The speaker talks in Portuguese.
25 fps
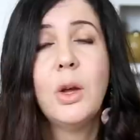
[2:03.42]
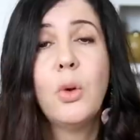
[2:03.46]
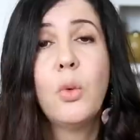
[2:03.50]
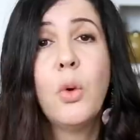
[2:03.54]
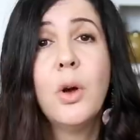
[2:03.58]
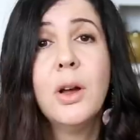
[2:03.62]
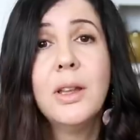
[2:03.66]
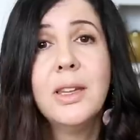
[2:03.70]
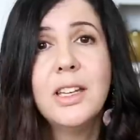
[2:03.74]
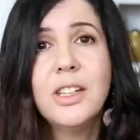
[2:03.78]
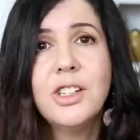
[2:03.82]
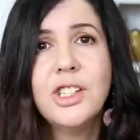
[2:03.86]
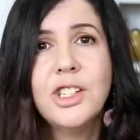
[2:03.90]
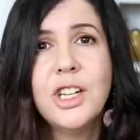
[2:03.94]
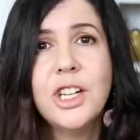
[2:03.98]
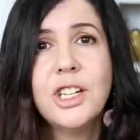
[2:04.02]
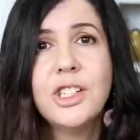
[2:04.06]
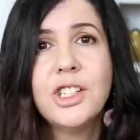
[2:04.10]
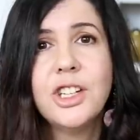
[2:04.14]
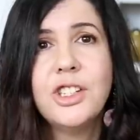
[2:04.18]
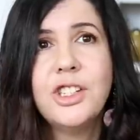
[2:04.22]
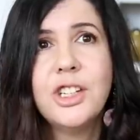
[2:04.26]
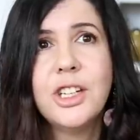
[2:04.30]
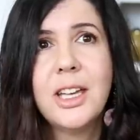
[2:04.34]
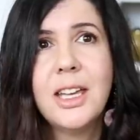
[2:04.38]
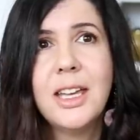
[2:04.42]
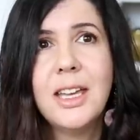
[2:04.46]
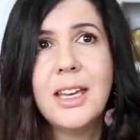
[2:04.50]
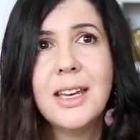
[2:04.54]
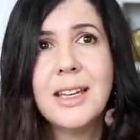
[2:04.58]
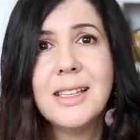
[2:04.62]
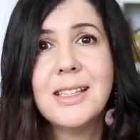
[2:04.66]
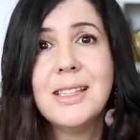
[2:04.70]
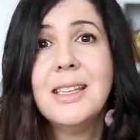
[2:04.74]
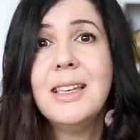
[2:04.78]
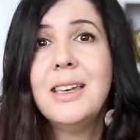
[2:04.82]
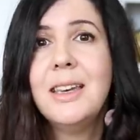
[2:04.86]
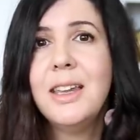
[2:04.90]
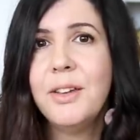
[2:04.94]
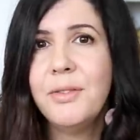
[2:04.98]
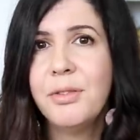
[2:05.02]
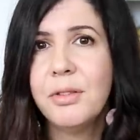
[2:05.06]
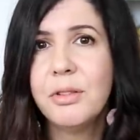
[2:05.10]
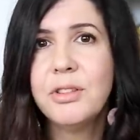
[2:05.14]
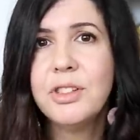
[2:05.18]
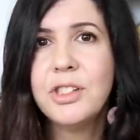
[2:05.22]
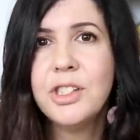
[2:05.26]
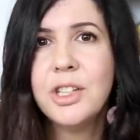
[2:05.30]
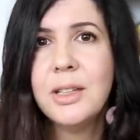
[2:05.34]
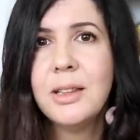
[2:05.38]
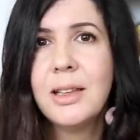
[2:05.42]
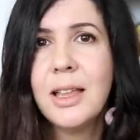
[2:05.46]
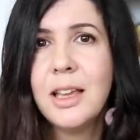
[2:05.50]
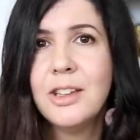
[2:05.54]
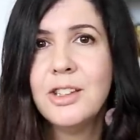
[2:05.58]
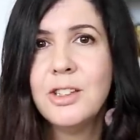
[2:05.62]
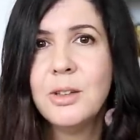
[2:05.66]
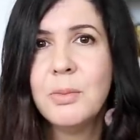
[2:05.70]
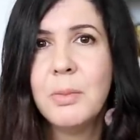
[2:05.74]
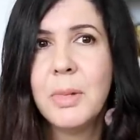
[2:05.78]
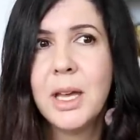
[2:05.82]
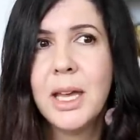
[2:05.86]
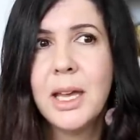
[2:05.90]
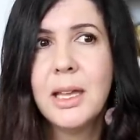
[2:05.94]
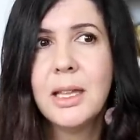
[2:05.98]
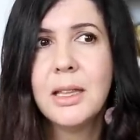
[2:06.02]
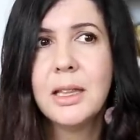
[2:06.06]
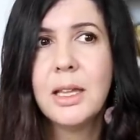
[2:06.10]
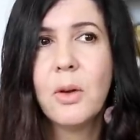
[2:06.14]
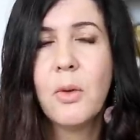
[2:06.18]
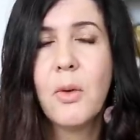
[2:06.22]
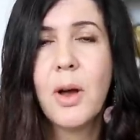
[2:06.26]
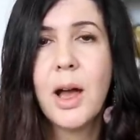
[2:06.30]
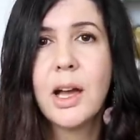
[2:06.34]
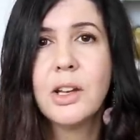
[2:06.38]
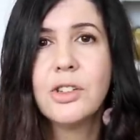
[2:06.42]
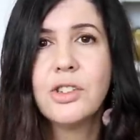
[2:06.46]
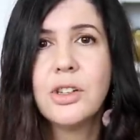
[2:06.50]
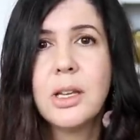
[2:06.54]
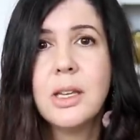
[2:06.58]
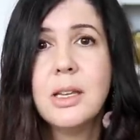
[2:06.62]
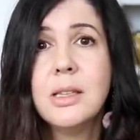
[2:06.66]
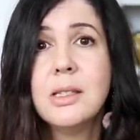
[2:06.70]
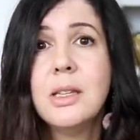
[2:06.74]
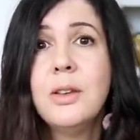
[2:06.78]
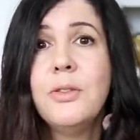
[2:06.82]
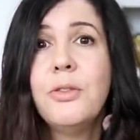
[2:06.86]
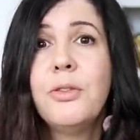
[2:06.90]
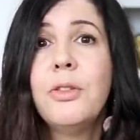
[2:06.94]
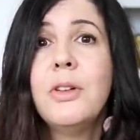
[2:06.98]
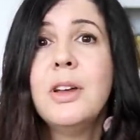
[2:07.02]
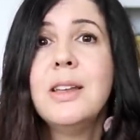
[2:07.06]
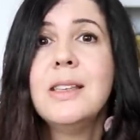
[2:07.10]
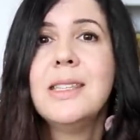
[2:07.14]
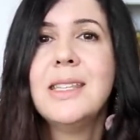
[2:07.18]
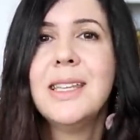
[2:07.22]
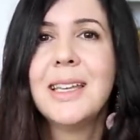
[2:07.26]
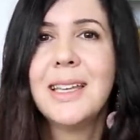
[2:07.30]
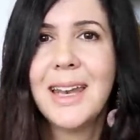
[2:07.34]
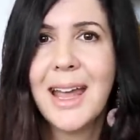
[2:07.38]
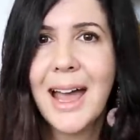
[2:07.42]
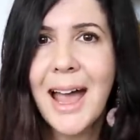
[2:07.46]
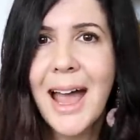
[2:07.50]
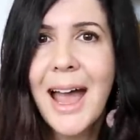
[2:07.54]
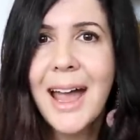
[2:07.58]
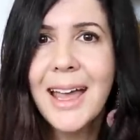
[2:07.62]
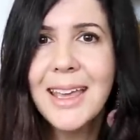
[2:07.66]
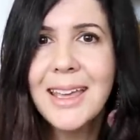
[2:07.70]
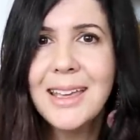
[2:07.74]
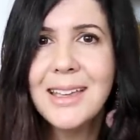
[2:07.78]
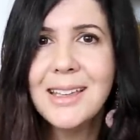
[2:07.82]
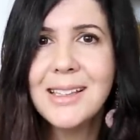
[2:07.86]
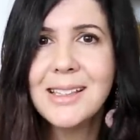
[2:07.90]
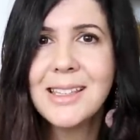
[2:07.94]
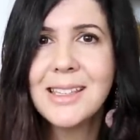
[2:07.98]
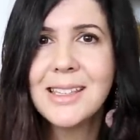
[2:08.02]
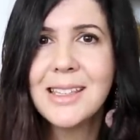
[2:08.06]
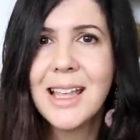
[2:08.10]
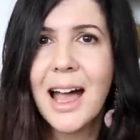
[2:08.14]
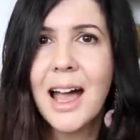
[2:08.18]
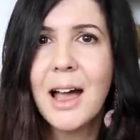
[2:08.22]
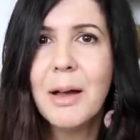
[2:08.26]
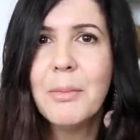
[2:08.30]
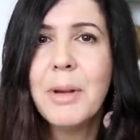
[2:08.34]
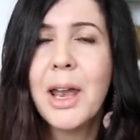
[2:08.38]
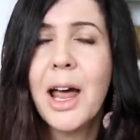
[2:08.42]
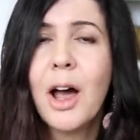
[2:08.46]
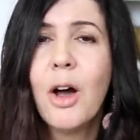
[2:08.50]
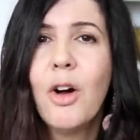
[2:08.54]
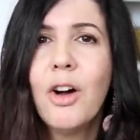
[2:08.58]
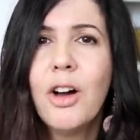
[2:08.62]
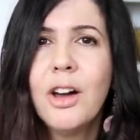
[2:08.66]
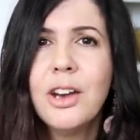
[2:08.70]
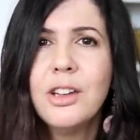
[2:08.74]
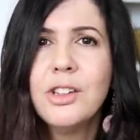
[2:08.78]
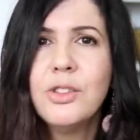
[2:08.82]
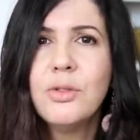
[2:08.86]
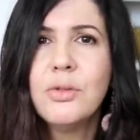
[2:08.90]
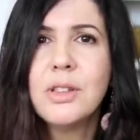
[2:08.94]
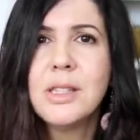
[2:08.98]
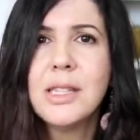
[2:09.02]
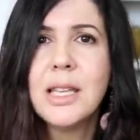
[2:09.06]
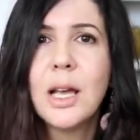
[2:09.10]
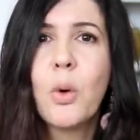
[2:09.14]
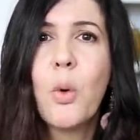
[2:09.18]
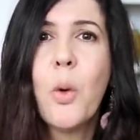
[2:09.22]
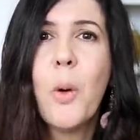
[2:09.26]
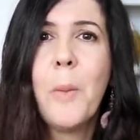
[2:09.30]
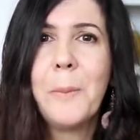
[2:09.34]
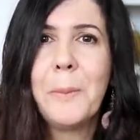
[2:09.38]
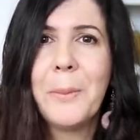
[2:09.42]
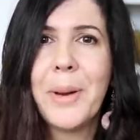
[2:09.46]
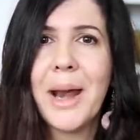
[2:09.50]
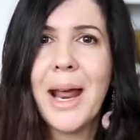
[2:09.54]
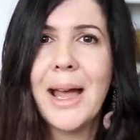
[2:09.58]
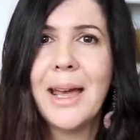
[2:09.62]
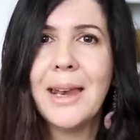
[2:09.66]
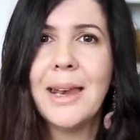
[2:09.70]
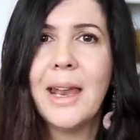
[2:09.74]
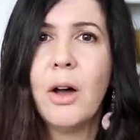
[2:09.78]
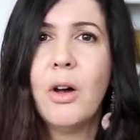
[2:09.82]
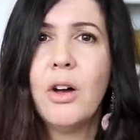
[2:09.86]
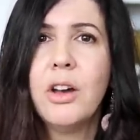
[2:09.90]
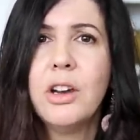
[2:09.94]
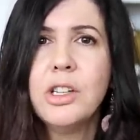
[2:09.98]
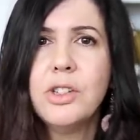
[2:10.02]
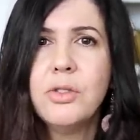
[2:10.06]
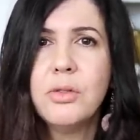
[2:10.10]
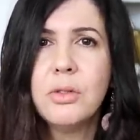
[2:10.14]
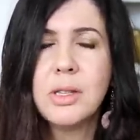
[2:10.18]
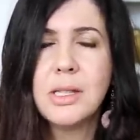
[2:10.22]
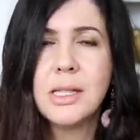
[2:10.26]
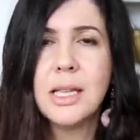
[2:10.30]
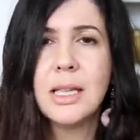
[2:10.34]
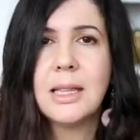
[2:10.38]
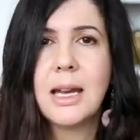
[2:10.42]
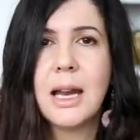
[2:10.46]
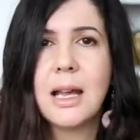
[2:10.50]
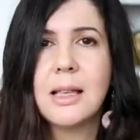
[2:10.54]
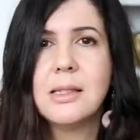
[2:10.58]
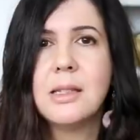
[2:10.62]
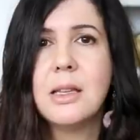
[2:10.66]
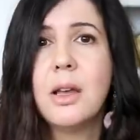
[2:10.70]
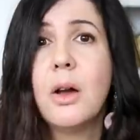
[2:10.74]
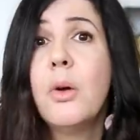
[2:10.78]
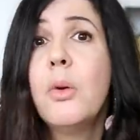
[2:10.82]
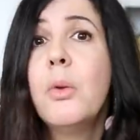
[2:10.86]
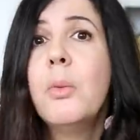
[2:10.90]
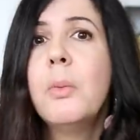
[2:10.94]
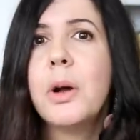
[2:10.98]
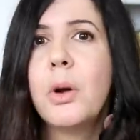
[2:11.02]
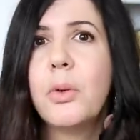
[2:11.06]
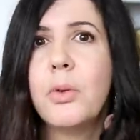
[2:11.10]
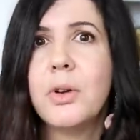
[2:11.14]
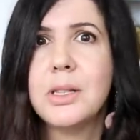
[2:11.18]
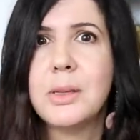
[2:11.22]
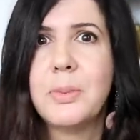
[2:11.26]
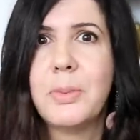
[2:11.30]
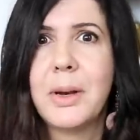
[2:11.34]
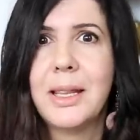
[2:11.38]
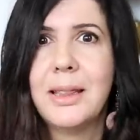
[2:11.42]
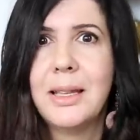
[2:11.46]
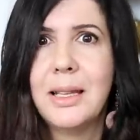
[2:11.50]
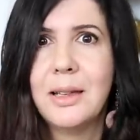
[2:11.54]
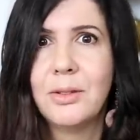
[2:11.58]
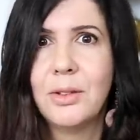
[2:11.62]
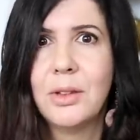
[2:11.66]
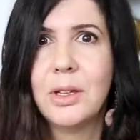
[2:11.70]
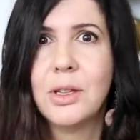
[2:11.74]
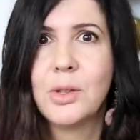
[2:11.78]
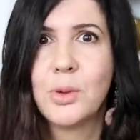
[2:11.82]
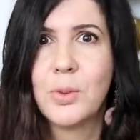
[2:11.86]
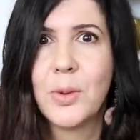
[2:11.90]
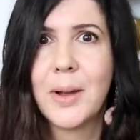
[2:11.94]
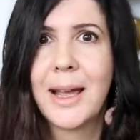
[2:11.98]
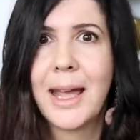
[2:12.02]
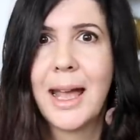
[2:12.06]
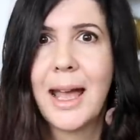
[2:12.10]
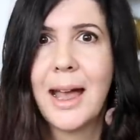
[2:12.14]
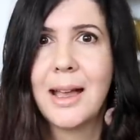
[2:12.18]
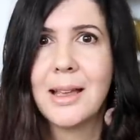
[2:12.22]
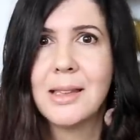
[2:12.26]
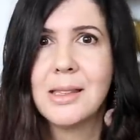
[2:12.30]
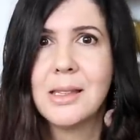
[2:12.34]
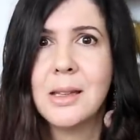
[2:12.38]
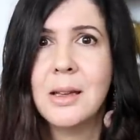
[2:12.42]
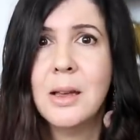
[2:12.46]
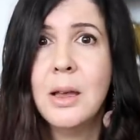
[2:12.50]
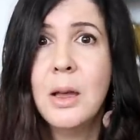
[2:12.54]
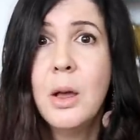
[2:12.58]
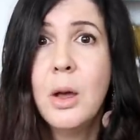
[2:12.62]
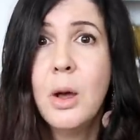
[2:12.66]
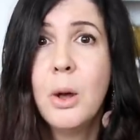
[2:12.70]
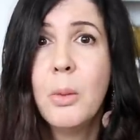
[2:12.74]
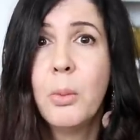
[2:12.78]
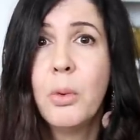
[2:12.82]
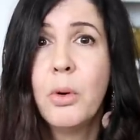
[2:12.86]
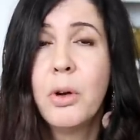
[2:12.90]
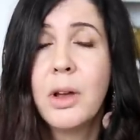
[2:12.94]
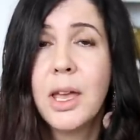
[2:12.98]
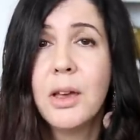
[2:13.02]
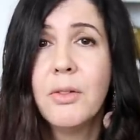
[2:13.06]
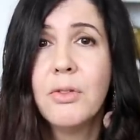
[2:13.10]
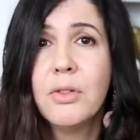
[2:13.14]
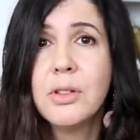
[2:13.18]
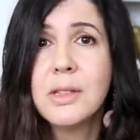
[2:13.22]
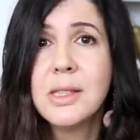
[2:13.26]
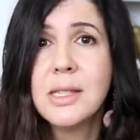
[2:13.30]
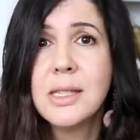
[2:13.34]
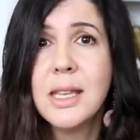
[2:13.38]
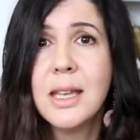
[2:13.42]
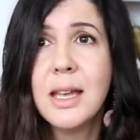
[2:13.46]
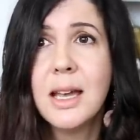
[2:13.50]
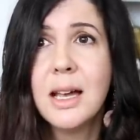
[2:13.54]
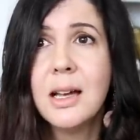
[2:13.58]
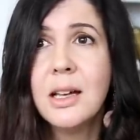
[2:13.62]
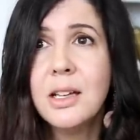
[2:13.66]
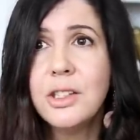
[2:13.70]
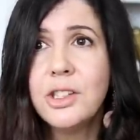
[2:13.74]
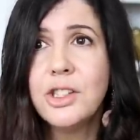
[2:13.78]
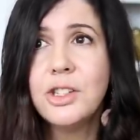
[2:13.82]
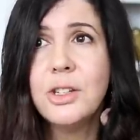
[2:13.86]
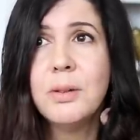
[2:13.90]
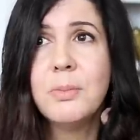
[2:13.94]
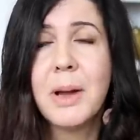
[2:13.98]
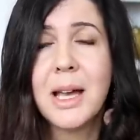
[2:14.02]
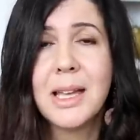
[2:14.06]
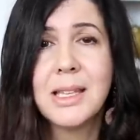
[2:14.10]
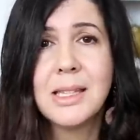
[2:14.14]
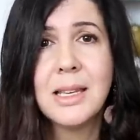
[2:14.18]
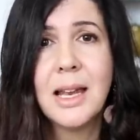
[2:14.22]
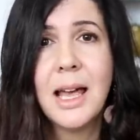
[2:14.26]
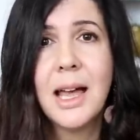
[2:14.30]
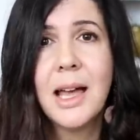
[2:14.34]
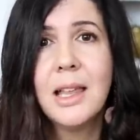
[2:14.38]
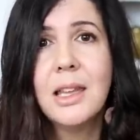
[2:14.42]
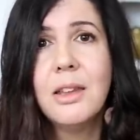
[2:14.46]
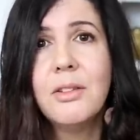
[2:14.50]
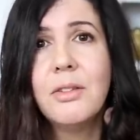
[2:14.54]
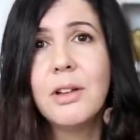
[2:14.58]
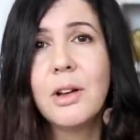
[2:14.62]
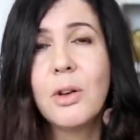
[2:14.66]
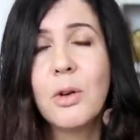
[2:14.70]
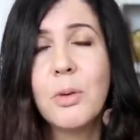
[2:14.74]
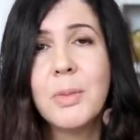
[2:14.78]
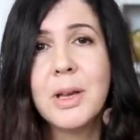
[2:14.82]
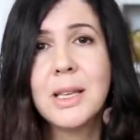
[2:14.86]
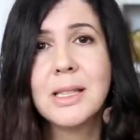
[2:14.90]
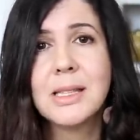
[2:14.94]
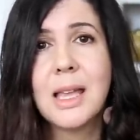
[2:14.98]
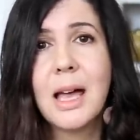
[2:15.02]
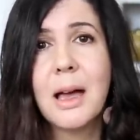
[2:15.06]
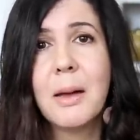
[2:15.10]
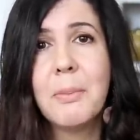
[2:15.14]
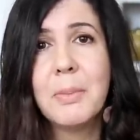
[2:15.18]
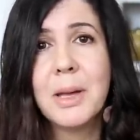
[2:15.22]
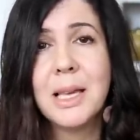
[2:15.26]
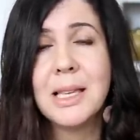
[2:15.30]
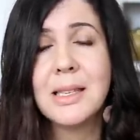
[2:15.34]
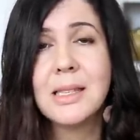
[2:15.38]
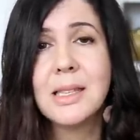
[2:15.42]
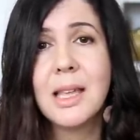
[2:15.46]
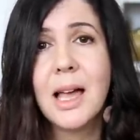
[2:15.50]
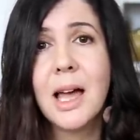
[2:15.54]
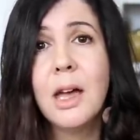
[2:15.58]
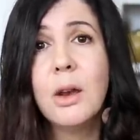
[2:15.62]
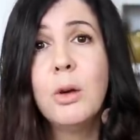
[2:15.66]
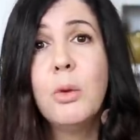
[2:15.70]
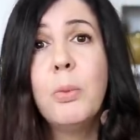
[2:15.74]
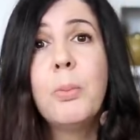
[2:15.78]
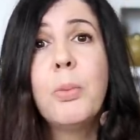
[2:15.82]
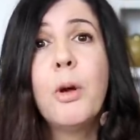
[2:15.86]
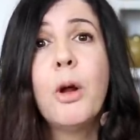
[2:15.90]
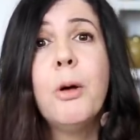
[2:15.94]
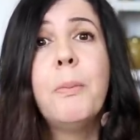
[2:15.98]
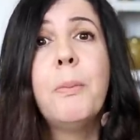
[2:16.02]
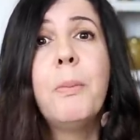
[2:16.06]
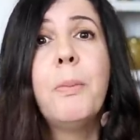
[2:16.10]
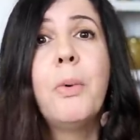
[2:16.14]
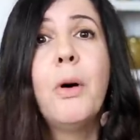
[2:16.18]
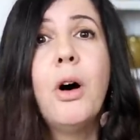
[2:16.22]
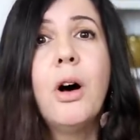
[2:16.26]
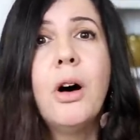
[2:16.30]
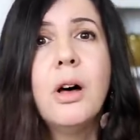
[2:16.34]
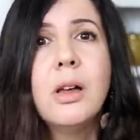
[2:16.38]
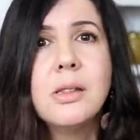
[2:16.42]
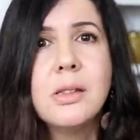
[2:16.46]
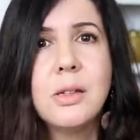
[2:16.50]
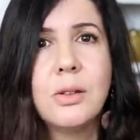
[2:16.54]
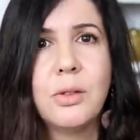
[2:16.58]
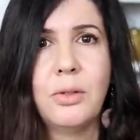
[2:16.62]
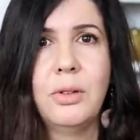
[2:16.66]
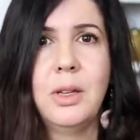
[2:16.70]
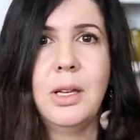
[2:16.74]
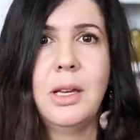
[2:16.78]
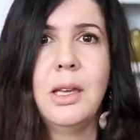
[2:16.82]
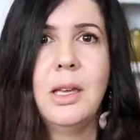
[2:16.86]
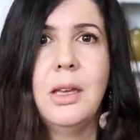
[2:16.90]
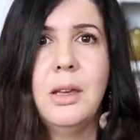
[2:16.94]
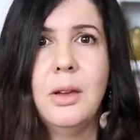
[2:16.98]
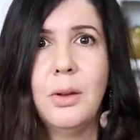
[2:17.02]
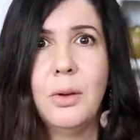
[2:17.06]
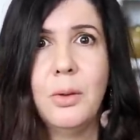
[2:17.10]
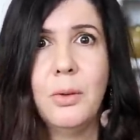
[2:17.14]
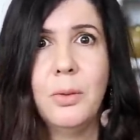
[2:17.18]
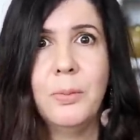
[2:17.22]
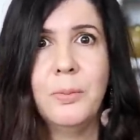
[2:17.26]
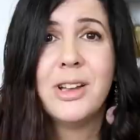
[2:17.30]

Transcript: E quando a gente adquire esse nível de entendimento, eu acho que isso influencia na raiz, sabe? Na hora de você comprar, na hora de você trazer alguma coisa para dentro da sua casa porque você, antes de mais nada, vai começar a pensar no propósito daquilo.